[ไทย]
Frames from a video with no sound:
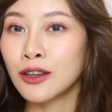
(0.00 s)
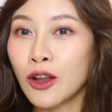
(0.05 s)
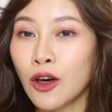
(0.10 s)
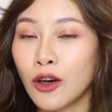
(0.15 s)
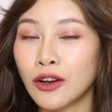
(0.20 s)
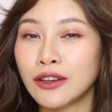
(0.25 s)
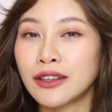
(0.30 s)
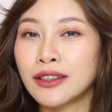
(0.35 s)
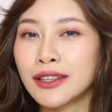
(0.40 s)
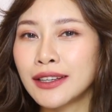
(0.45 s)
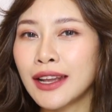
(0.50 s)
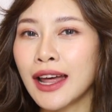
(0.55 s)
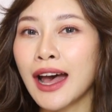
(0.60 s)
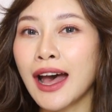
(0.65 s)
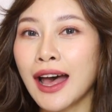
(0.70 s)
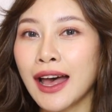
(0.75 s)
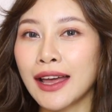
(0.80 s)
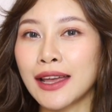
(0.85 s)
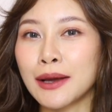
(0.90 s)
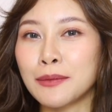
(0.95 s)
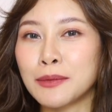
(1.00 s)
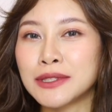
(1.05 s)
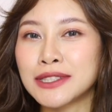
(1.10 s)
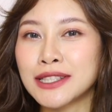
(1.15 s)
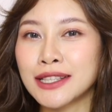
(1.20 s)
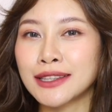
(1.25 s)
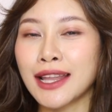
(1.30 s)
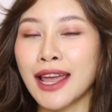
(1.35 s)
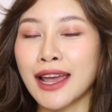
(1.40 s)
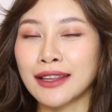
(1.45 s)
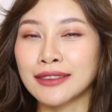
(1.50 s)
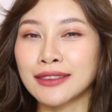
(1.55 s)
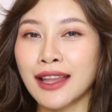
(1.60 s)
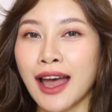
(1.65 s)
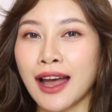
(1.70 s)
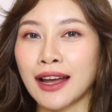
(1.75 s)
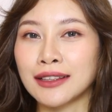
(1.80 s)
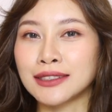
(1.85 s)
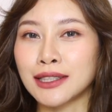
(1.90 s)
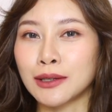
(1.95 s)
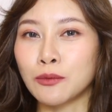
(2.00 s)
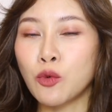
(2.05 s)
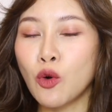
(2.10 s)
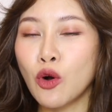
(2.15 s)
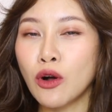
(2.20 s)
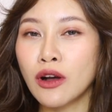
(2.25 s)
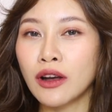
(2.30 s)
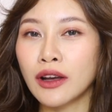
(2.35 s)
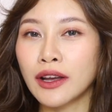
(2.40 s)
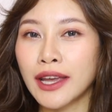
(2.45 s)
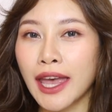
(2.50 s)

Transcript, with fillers: ลอนที่ได้อะมันจะแตกต่างจากพวก